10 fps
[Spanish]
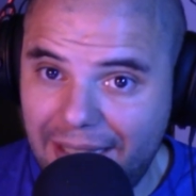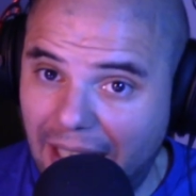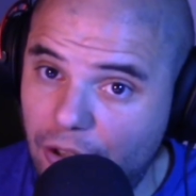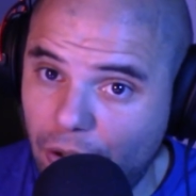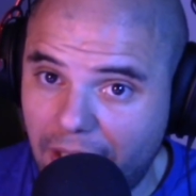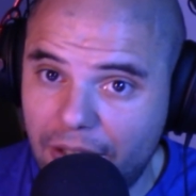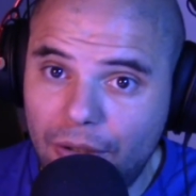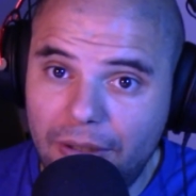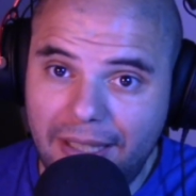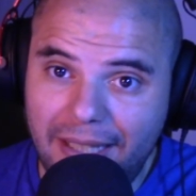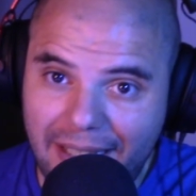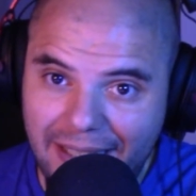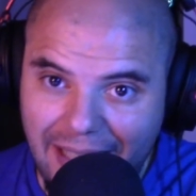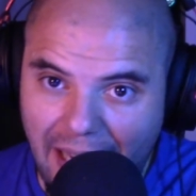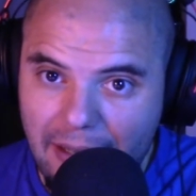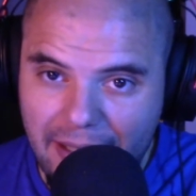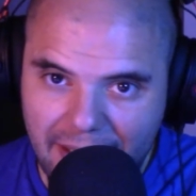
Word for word: tanto rato ni tan